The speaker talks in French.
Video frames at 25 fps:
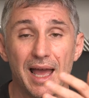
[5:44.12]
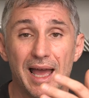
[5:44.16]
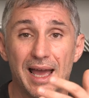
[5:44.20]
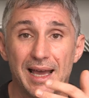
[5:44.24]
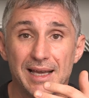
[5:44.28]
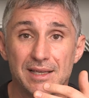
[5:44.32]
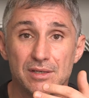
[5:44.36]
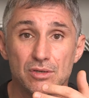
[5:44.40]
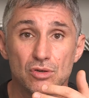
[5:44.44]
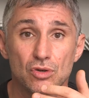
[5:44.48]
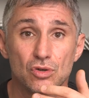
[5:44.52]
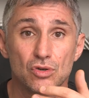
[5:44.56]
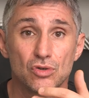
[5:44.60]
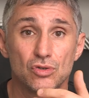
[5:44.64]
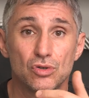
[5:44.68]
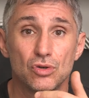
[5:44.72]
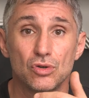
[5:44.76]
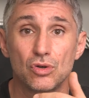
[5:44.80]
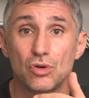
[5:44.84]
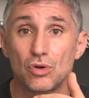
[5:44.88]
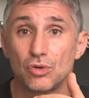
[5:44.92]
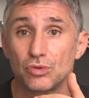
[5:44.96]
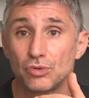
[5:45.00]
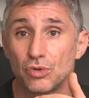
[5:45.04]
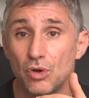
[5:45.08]
Est-ce que je
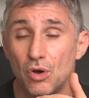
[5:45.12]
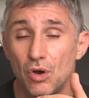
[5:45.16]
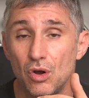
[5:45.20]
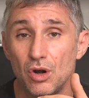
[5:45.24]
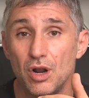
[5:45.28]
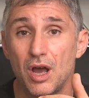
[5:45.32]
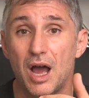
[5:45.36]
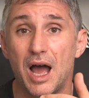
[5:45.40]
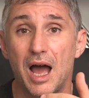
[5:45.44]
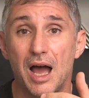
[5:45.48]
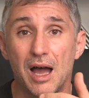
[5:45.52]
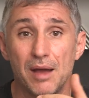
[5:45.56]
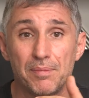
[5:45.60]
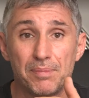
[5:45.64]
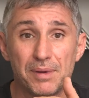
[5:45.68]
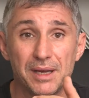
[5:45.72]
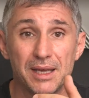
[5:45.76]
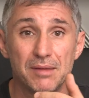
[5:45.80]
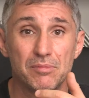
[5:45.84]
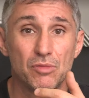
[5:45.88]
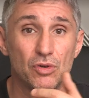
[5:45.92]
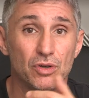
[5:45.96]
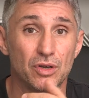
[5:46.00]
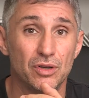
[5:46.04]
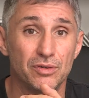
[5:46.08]
contrôle après
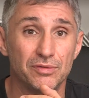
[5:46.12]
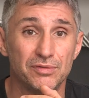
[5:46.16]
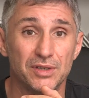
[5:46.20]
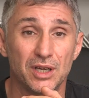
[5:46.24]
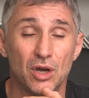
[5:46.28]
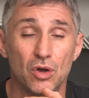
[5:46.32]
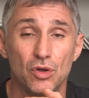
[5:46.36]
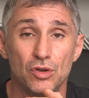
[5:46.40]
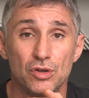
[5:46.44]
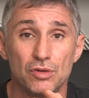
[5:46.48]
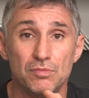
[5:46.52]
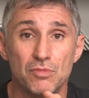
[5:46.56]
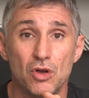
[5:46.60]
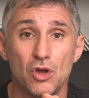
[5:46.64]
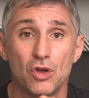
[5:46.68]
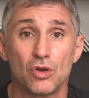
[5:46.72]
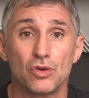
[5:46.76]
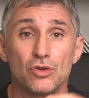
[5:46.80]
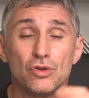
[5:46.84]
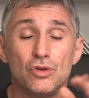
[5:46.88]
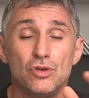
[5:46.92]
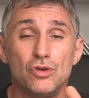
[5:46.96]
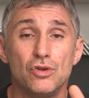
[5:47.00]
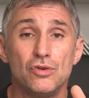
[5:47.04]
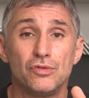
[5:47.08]
mon environnement
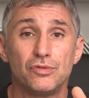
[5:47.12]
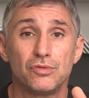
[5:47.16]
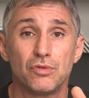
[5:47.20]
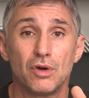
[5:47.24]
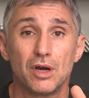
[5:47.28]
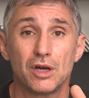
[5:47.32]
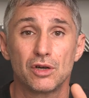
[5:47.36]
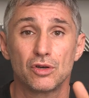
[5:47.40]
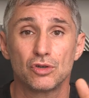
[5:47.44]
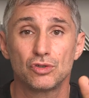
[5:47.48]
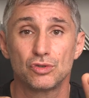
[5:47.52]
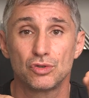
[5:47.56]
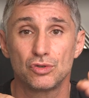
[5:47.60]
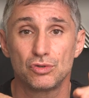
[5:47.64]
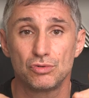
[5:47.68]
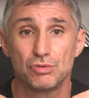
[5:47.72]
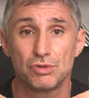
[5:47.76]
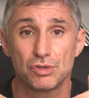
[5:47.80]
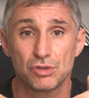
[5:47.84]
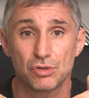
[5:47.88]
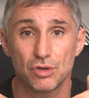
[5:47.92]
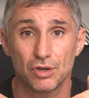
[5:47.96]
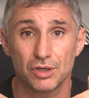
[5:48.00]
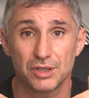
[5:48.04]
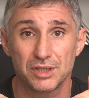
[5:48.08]
une fois que je suis
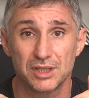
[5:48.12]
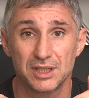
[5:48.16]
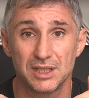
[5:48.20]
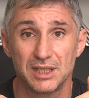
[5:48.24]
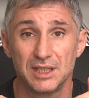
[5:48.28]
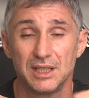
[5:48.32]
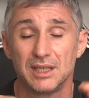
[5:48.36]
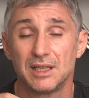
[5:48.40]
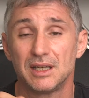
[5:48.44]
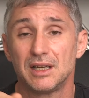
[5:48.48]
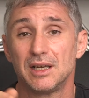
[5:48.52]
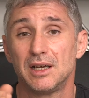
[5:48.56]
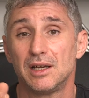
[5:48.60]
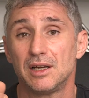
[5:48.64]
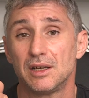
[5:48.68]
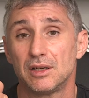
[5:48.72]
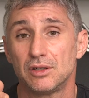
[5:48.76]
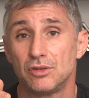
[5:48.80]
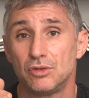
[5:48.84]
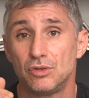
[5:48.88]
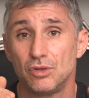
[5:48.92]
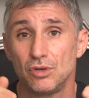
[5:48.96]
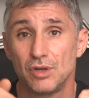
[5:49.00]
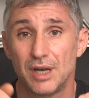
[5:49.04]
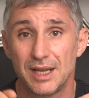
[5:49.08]
sorti
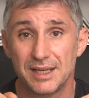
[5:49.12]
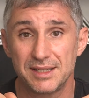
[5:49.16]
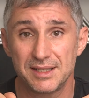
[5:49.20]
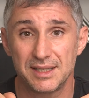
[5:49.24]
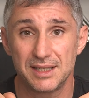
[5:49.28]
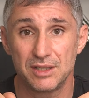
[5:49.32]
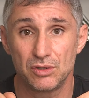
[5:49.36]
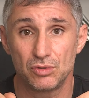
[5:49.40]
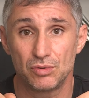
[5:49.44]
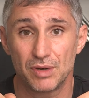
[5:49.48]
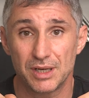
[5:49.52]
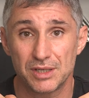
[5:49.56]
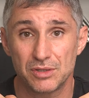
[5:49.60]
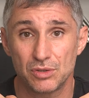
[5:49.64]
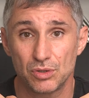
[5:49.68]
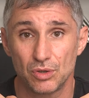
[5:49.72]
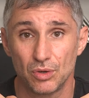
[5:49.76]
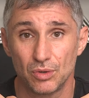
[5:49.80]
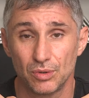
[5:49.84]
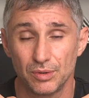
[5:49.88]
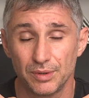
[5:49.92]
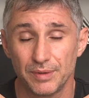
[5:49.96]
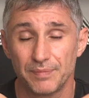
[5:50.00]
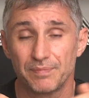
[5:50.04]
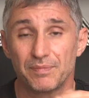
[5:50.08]
de la
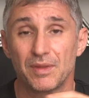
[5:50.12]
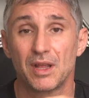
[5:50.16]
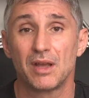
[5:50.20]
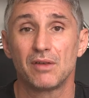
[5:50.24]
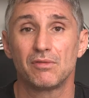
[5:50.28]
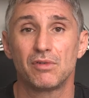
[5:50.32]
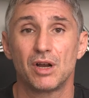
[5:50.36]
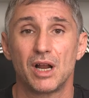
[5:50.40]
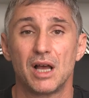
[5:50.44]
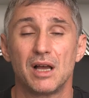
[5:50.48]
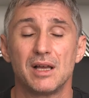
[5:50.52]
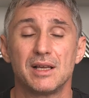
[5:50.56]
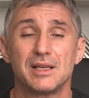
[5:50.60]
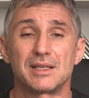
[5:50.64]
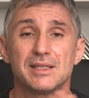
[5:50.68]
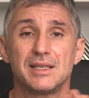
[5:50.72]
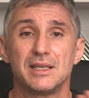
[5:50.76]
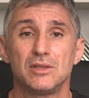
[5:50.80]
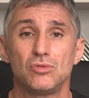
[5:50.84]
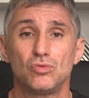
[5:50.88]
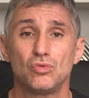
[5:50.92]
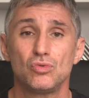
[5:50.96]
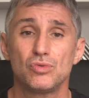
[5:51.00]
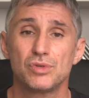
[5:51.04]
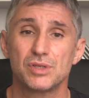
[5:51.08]
situation Voilà,
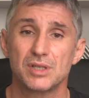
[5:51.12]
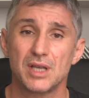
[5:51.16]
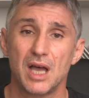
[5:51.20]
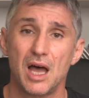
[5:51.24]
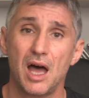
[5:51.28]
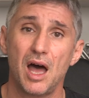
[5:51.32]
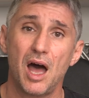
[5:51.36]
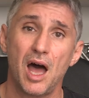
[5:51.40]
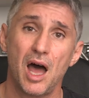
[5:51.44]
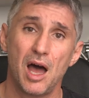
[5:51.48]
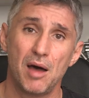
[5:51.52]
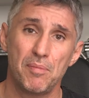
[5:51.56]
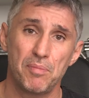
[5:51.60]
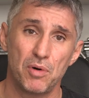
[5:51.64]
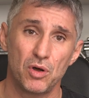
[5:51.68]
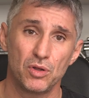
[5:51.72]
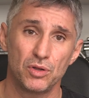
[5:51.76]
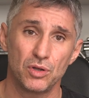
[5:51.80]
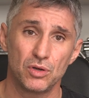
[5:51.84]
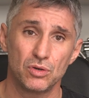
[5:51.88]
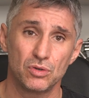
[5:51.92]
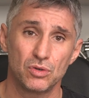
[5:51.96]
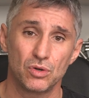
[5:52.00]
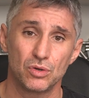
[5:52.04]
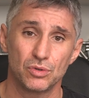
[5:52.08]
c'est tout ça à
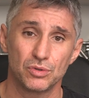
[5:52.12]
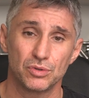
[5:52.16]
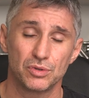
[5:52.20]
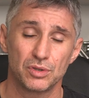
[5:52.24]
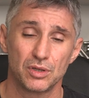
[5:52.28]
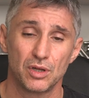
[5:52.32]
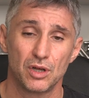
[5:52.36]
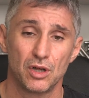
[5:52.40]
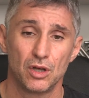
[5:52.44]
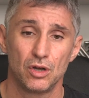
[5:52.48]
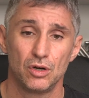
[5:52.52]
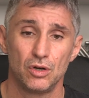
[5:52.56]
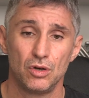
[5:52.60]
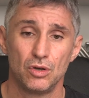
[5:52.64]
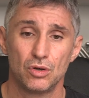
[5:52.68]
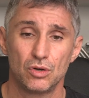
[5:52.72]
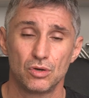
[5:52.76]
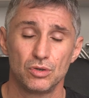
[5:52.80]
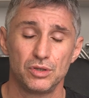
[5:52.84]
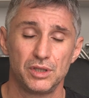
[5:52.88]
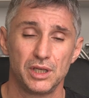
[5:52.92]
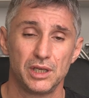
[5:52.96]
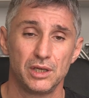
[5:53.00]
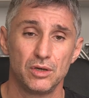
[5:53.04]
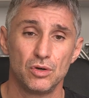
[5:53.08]
prendre en compte. Le
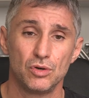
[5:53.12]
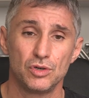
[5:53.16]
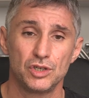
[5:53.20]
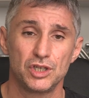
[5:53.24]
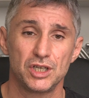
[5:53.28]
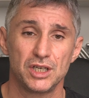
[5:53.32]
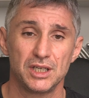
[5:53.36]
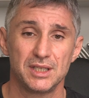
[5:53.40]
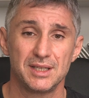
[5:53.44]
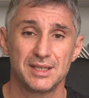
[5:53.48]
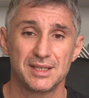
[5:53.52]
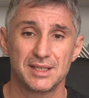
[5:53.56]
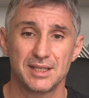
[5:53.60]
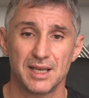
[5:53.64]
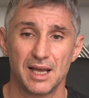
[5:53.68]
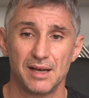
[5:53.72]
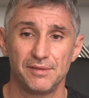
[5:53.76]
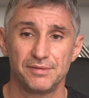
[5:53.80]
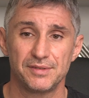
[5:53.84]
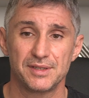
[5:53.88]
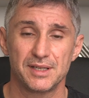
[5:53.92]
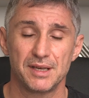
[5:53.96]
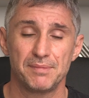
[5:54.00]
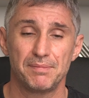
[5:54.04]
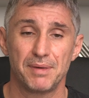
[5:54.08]
côté gauchine
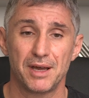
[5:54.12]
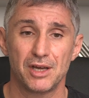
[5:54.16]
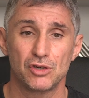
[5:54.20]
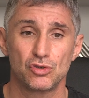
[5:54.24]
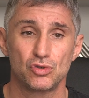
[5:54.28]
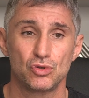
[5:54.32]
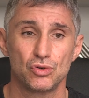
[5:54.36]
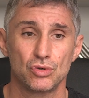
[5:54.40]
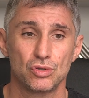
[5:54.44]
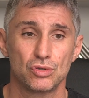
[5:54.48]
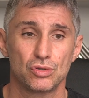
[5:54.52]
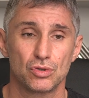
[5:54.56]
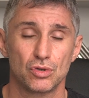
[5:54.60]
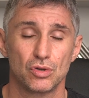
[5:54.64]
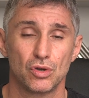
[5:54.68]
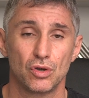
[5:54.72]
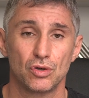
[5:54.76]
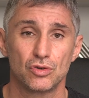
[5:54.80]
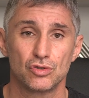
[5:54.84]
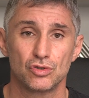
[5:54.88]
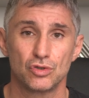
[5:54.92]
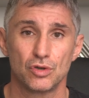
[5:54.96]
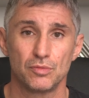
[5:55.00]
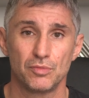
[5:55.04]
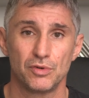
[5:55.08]
self, c'est pas juste
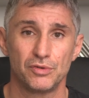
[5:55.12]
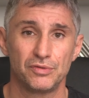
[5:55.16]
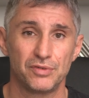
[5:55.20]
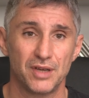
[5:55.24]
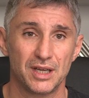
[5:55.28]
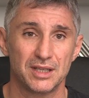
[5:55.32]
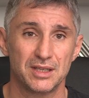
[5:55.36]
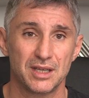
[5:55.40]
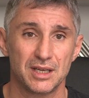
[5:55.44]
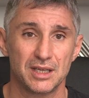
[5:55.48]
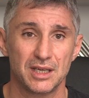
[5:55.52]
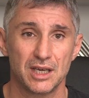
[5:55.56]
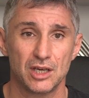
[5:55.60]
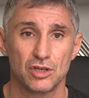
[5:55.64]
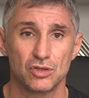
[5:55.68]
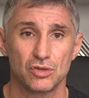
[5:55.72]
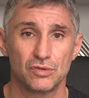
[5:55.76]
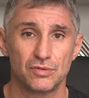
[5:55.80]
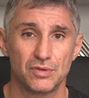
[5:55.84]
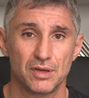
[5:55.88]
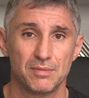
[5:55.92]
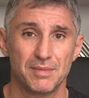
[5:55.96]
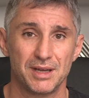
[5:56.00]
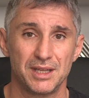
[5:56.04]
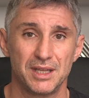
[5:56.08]
je me fais attaquer, je
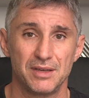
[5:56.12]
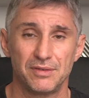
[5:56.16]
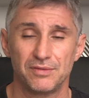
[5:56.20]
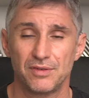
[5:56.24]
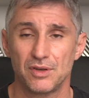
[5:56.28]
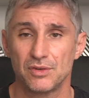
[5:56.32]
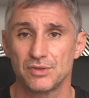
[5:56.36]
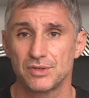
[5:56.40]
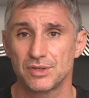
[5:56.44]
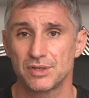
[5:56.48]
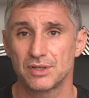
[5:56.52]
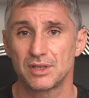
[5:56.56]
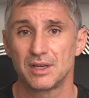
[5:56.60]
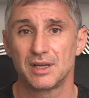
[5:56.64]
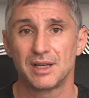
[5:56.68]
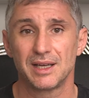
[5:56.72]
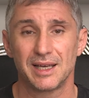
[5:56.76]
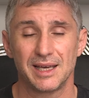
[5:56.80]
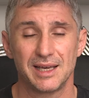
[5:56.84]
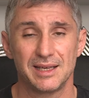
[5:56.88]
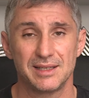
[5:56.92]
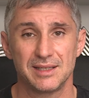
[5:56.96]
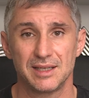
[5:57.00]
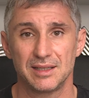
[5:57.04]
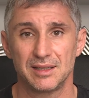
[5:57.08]
fais ma défense
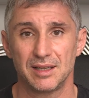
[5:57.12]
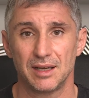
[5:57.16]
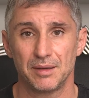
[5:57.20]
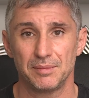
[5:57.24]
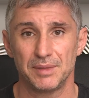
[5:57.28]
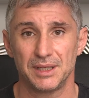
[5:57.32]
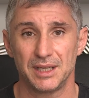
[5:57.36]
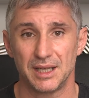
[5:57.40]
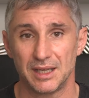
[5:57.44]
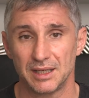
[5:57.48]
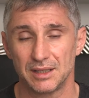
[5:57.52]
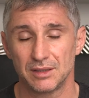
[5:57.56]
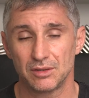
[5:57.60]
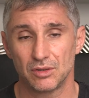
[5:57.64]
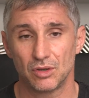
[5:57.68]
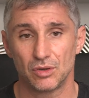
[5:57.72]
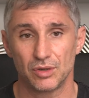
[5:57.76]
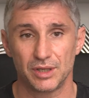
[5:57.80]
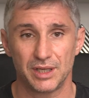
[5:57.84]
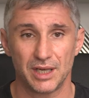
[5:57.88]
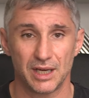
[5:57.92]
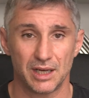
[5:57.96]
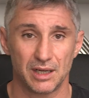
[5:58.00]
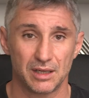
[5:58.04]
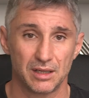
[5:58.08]
et c'est terminé. Non,
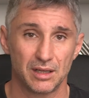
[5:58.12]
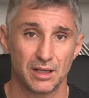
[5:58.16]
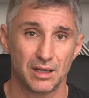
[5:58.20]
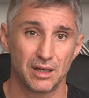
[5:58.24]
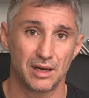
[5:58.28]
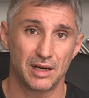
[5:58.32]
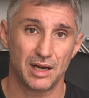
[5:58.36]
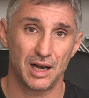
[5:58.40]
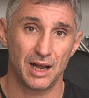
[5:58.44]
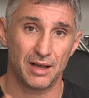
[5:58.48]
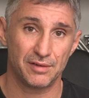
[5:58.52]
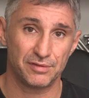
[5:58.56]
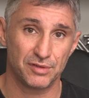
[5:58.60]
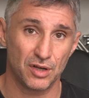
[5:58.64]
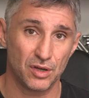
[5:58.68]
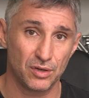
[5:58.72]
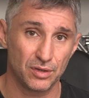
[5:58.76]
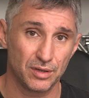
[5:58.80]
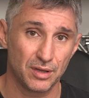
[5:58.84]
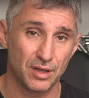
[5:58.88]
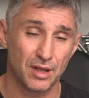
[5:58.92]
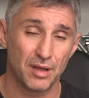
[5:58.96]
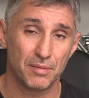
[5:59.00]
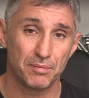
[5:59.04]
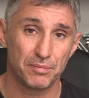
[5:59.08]
il y a
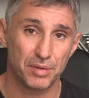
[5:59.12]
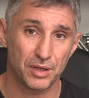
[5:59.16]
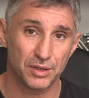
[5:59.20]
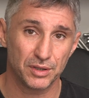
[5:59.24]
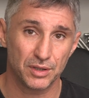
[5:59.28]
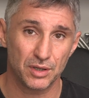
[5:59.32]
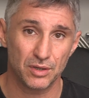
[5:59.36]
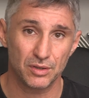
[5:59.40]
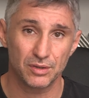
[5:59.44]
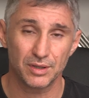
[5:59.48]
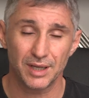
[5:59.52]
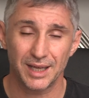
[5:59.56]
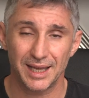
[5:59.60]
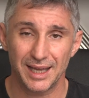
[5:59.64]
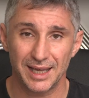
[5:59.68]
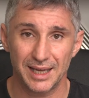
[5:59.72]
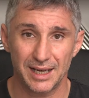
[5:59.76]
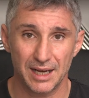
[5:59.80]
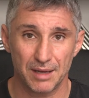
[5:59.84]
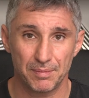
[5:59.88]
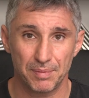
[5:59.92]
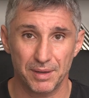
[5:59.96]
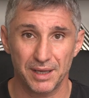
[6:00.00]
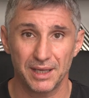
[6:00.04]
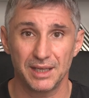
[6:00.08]
l'avant, pendant et
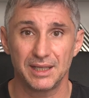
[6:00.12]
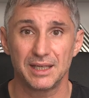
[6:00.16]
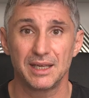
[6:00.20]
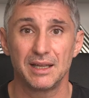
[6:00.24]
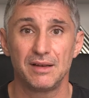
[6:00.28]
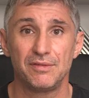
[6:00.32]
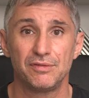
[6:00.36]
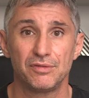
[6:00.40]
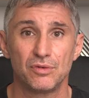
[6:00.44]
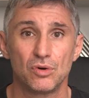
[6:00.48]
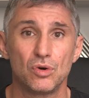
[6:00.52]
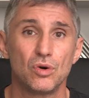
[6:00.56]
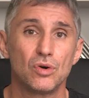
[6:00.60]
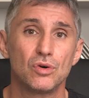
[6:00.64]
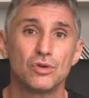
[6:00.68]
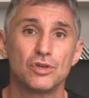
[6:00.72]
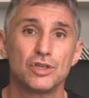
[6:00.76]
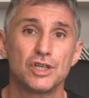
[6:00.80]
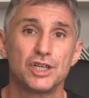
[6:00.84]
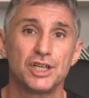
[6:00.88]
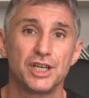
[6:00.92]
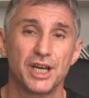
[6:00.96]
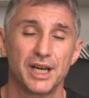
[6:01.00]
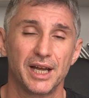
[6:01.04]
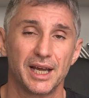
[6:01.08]
l'après qu'il faut
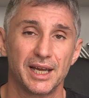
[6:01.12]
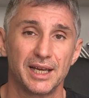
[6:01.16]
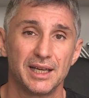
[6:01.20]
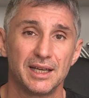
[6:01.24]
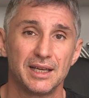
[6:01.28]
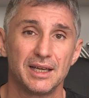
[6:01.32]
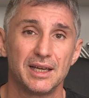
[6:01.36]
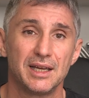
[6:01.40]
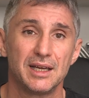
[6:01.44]
gérer.